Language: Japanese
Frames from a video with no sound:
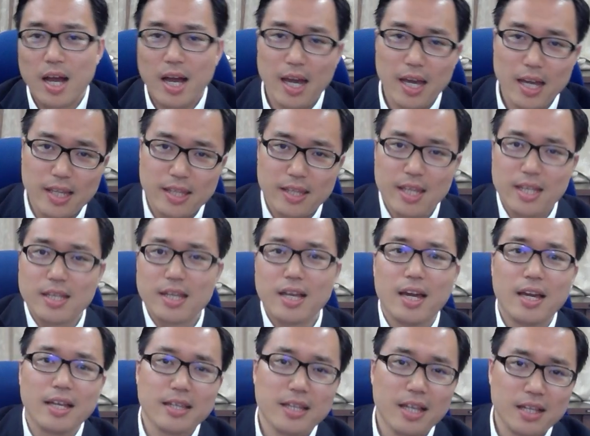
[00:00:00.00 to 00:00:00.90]
う。相手に
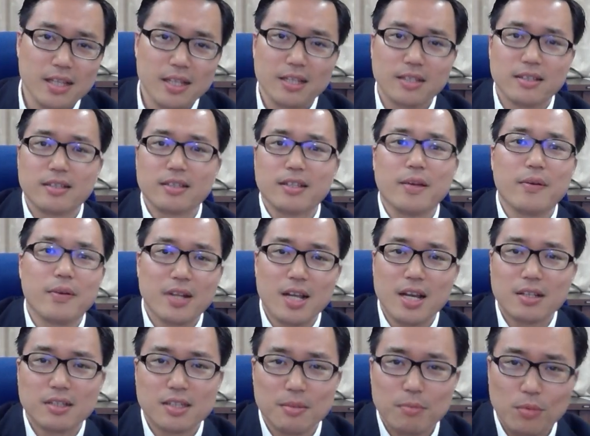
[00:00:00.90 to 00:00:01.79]
相手にでは
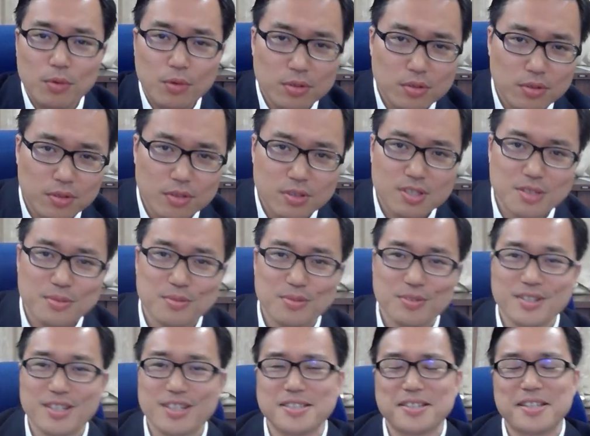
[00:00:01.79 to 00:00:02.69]
なくてもっと自
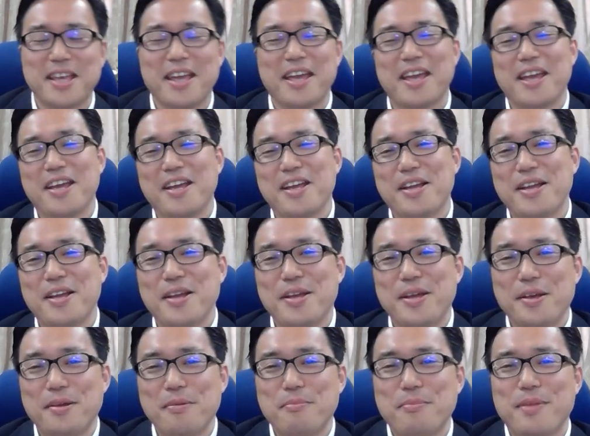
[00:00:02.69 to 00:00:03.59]
分にですね、
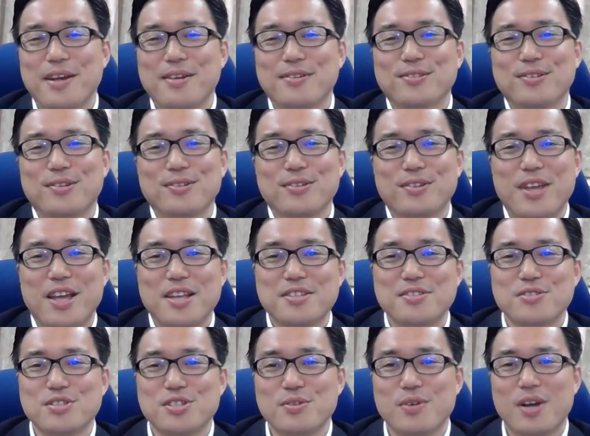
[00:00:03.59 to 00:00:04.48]
ベクトルの矢
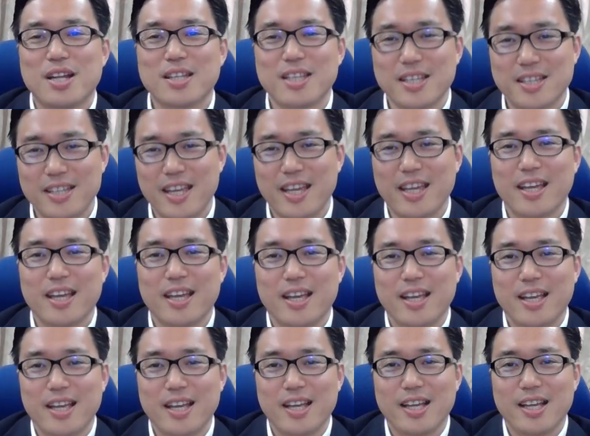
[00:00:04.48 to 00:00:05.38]
印を当てて、
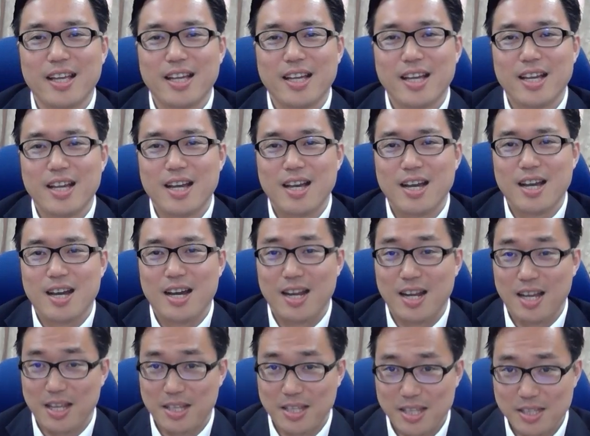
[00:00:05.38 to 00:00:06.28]

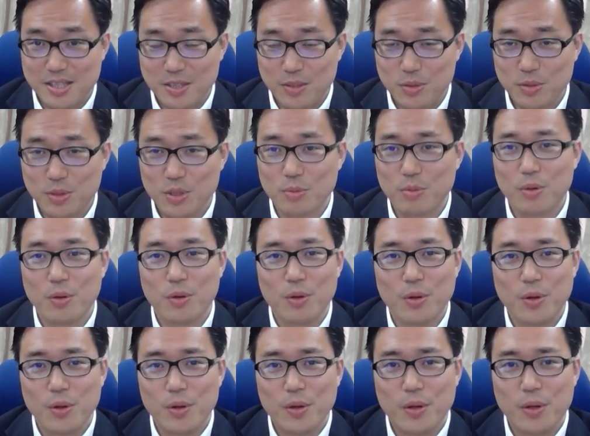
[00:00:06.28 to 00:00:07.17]
腹が立つこと
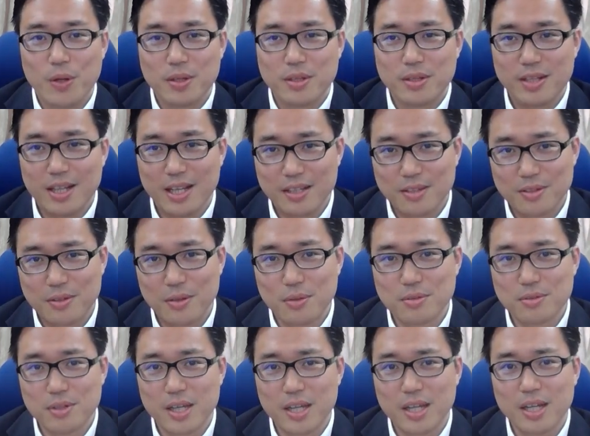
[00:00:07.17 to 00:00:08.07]
も、納
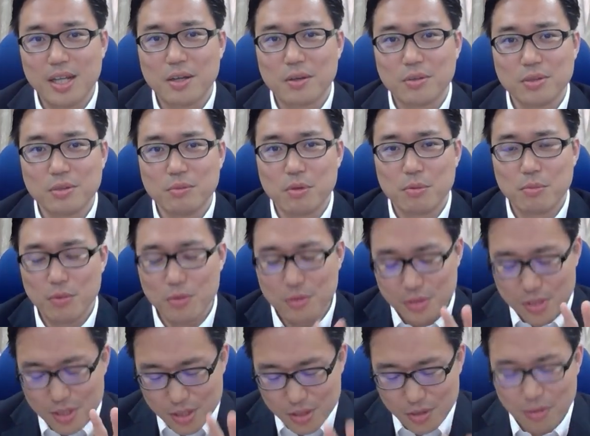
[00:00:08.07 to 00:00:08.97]
得がいかないことも
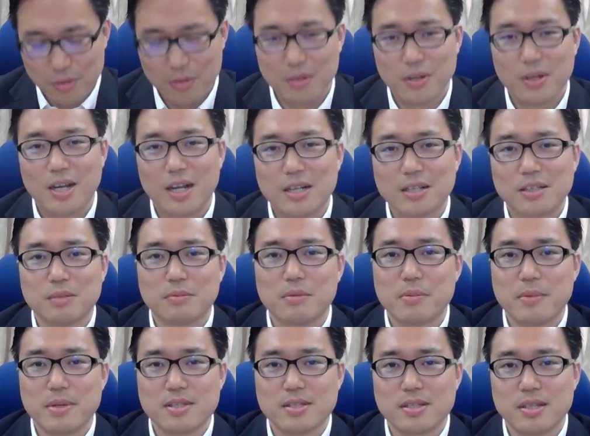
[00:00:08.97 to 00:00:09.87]
もちろんあると
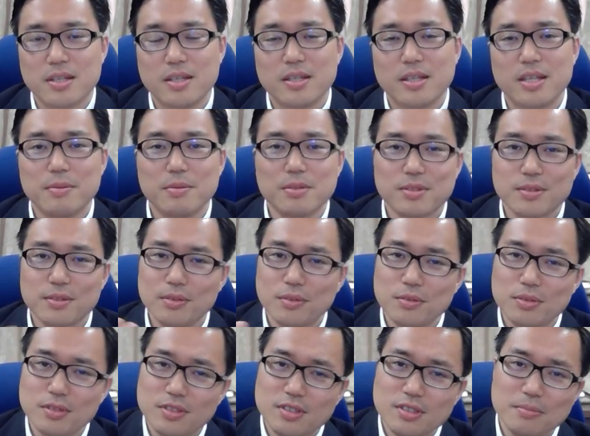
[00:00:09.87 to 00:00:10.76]
思います。でもそ
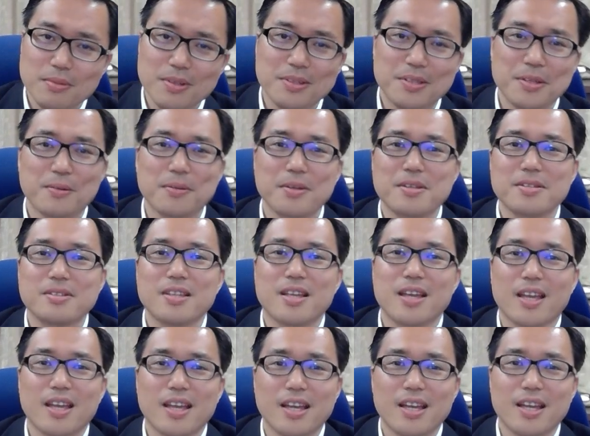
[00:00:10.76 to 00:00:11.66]
の全てはです
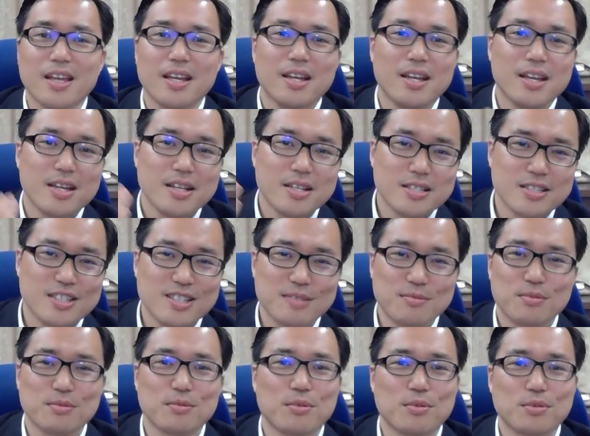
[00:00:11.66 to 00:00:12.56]
ね、
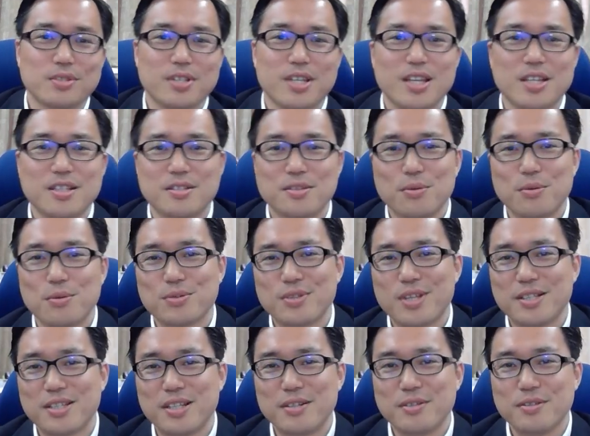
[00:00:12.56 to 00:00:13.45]
自分を成長
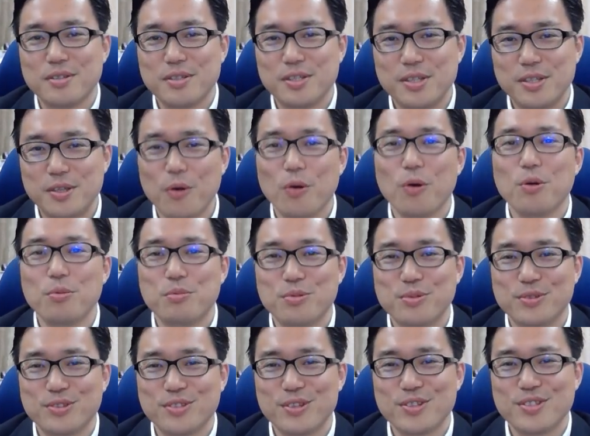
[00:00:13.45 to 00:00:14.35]
させる養
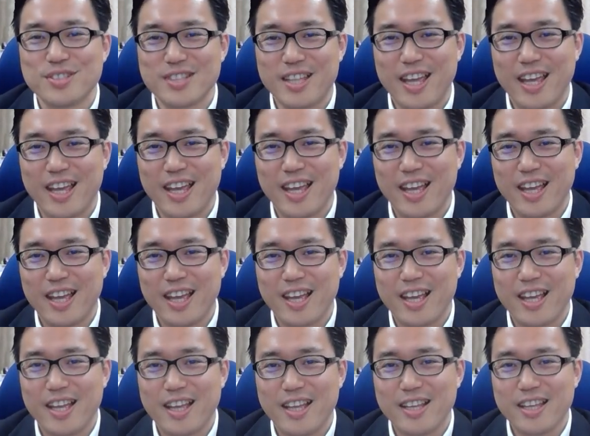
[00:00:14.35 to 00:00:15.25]
分として、
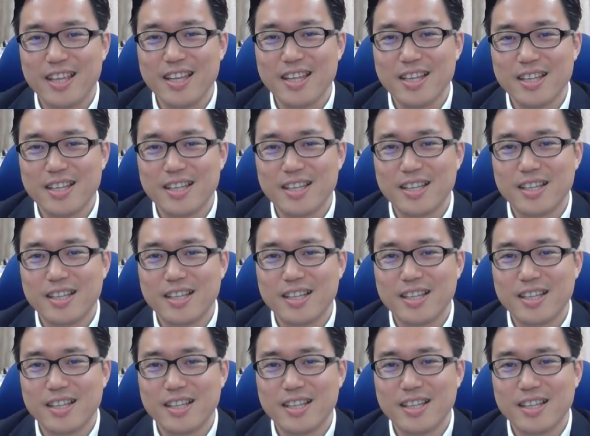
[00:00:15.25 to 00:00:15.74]
ね、